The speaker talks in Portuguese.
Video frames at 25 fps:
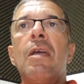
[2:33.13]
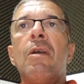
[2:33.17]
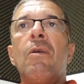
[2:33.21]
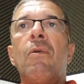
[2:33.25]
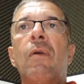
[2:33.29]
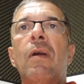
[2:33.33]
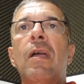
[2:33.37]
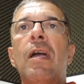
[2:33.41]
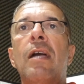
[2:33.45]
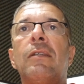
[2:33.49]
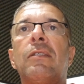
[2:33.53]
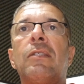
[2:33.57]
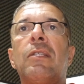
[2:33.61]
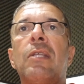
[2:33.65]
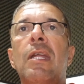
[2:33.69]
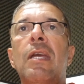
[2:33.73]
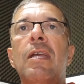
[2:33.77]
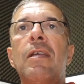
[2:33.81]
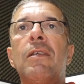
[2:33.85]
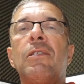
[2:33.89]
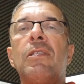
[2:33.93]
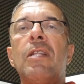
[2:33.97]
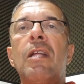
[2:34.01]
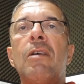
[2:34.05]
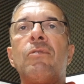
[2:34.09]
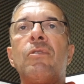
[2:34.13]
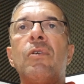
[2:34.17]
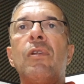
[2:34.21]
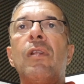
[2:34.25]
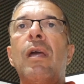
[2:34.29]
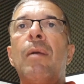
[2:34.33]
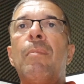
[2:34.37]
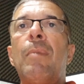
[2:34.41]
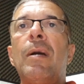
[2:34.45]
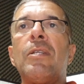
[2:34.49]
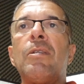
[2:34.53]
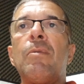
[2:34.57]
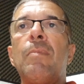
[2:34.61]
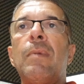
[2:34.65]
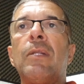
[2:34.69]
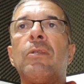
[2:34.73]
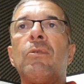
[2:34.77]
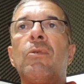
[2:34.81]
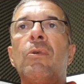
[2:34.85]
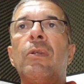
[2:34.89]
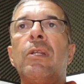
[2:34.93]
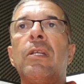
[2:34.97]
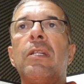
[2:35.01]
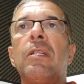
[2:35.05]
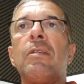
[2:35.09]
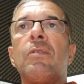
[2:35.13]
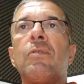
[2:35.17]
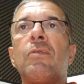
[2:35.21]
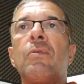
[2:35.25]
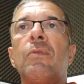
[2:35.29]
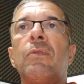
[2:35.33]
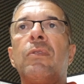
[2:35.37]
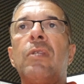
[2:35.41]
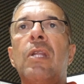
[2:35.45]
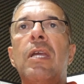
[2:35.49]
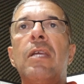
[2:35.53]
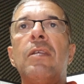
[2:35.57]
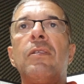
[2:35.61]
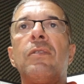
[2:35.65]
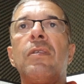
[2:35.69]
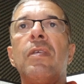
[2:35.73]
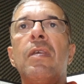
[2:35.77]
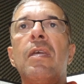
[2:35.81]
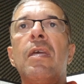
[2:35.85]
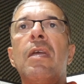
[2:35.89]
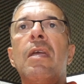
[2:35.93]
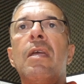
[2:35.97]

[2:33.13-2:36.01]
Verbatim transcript: Goiás 3, na zona de rebaixamento Corinthians com 3,